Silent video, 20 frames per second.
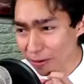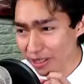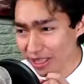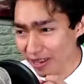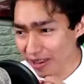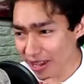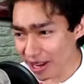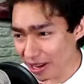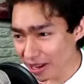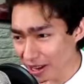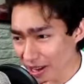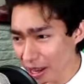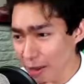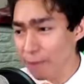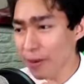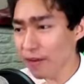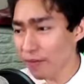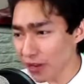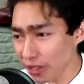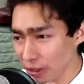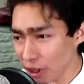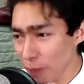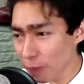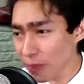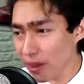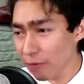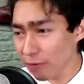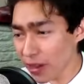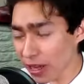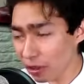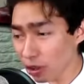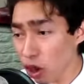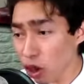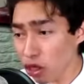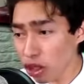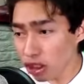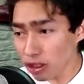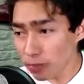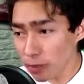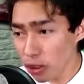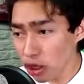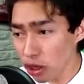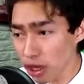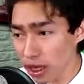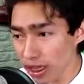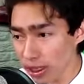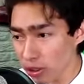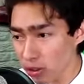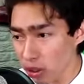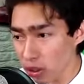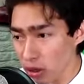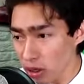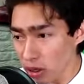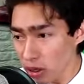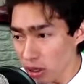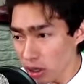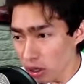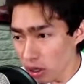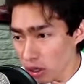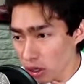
Vamos a ver. Perfecto, perfecto. Oh, Dios mío, esto.